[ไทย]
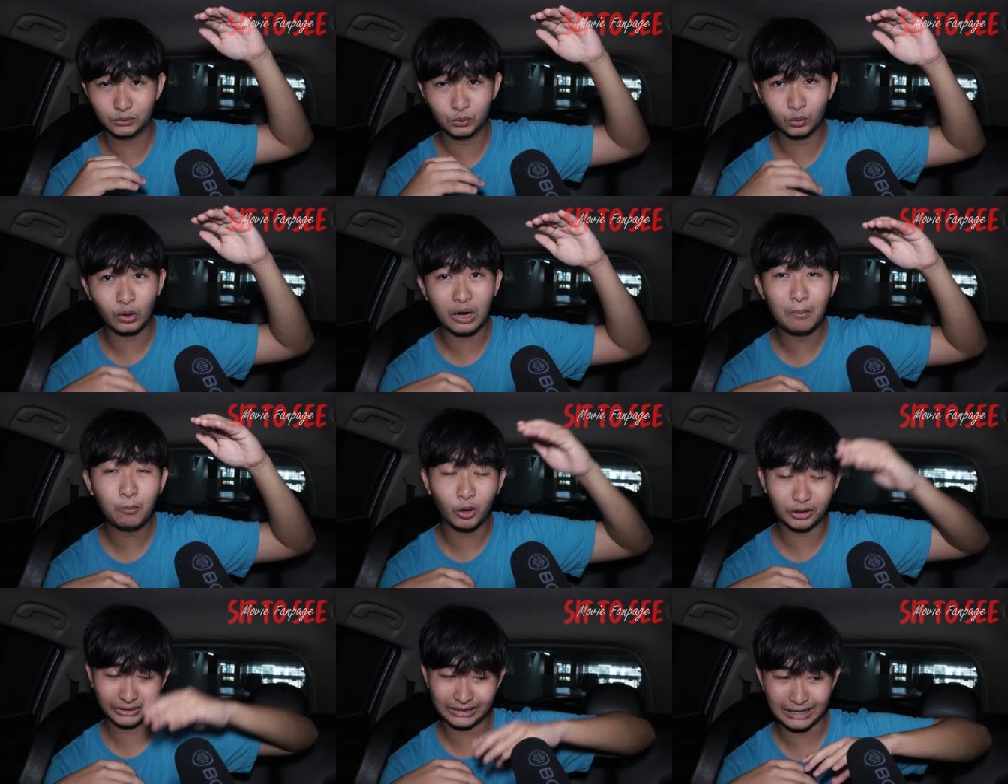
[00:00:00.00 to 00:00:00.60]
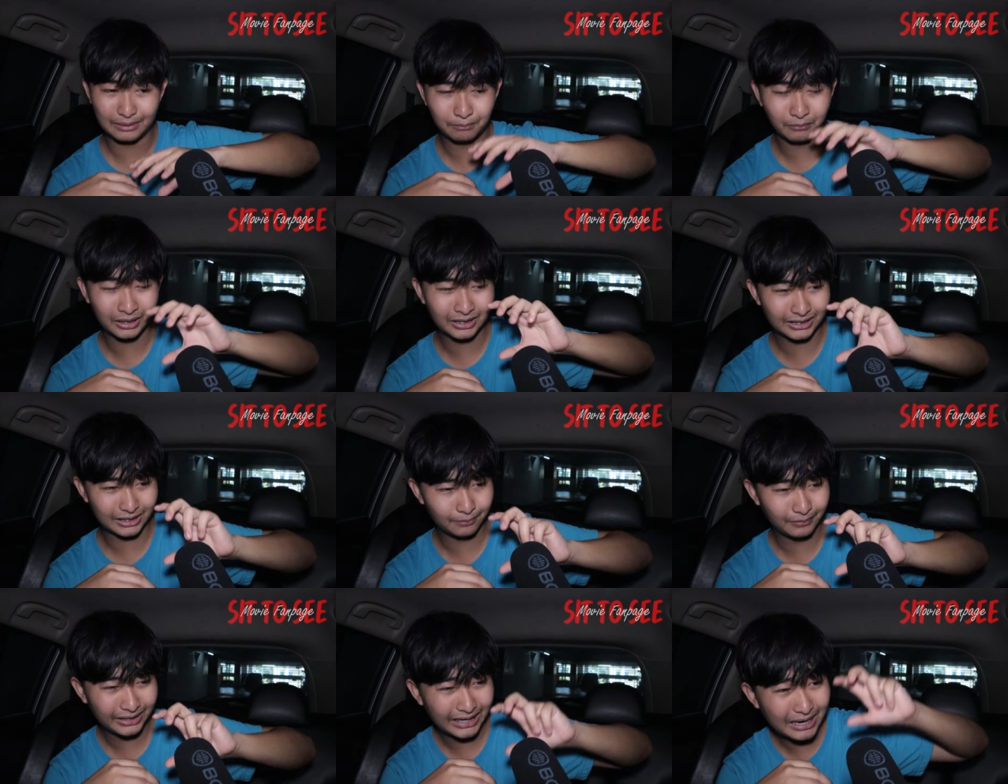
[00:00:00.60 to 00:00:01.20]
ตัวบทอ่ะมัน
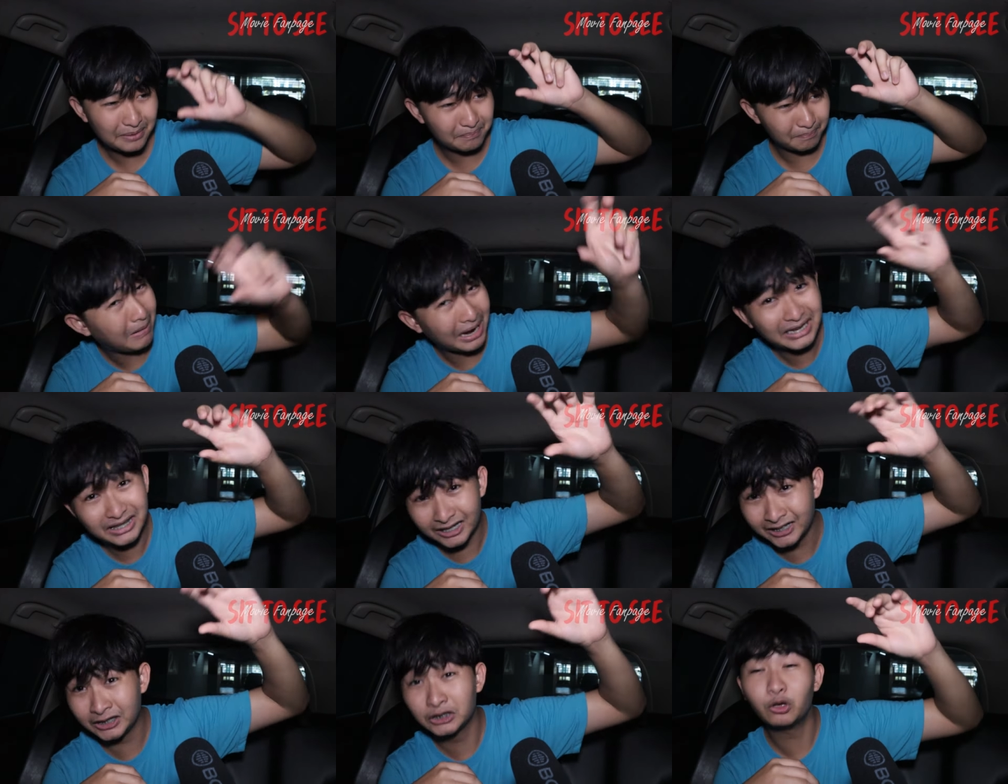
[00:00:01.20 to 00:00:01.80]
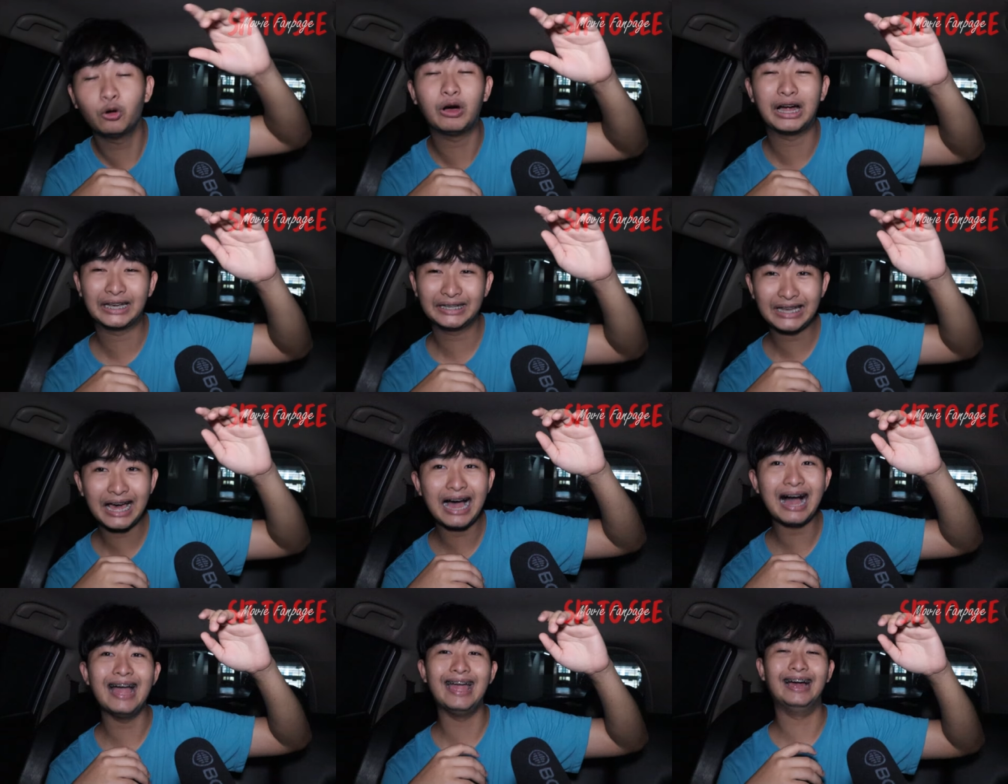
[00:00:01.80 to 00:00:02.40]
จะไม่ได้ไปถึงตรงนั้น
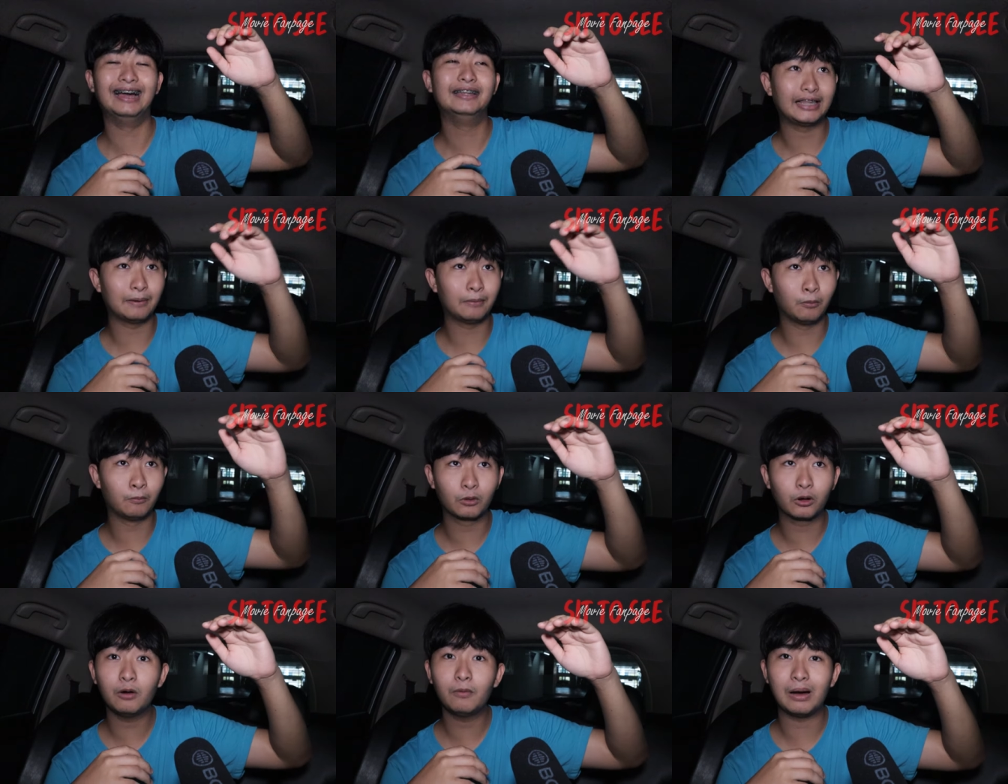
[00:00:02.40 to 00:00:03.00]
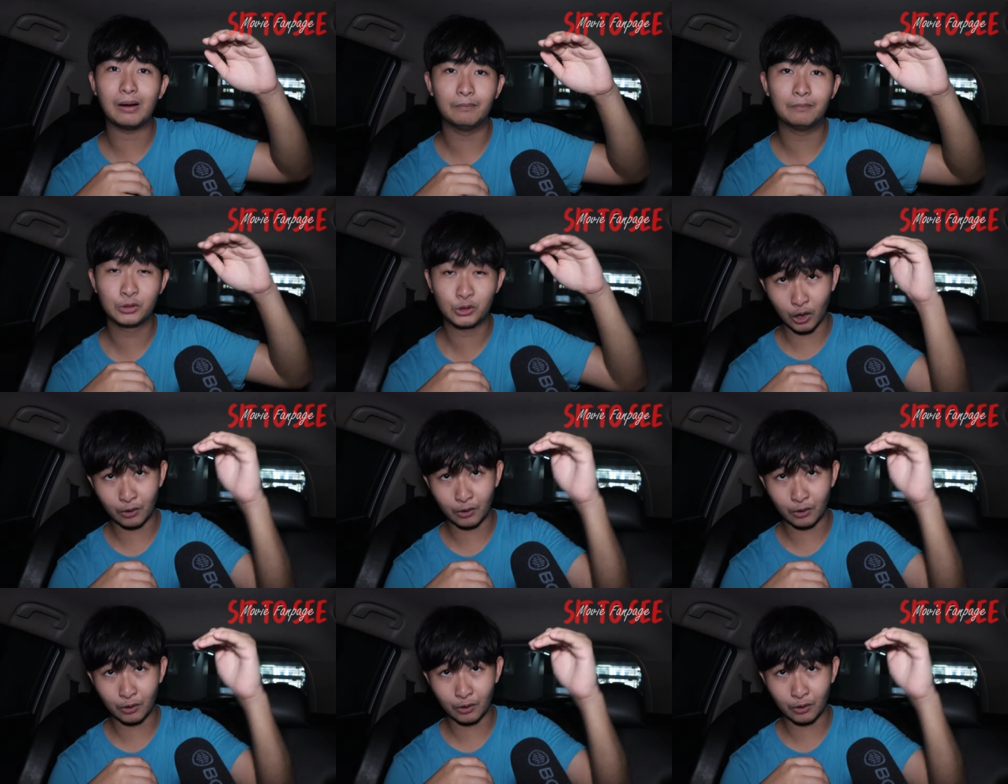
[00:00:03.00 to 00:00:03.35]
ได้อ่ะแต่ผมก็แบบ